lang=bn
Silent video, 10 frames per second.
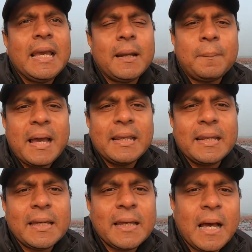এর
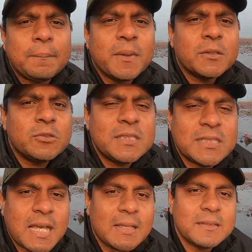বাইরে আপনারা যদি
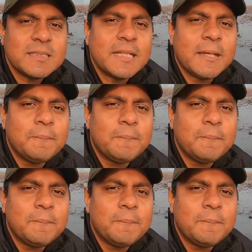চান যে